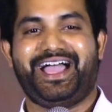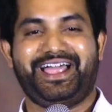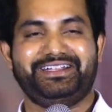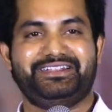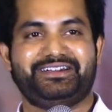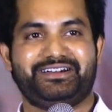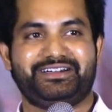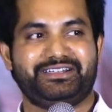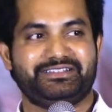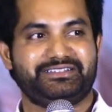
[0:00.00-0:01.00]
అండ్
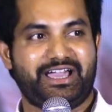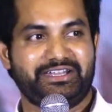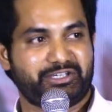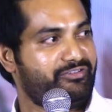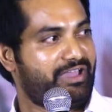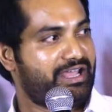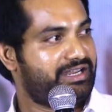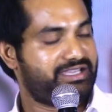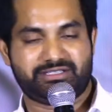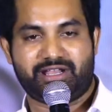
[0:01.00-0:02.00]
దానికి
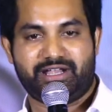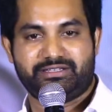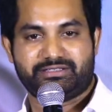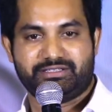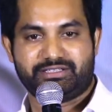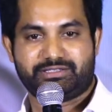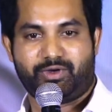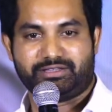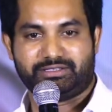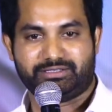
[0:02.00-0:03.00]
వ్యాలిడేషన్ యాడ్ చేసిన
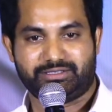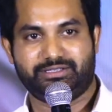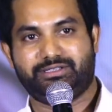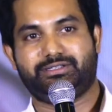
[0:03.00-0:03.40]
స్వాతికి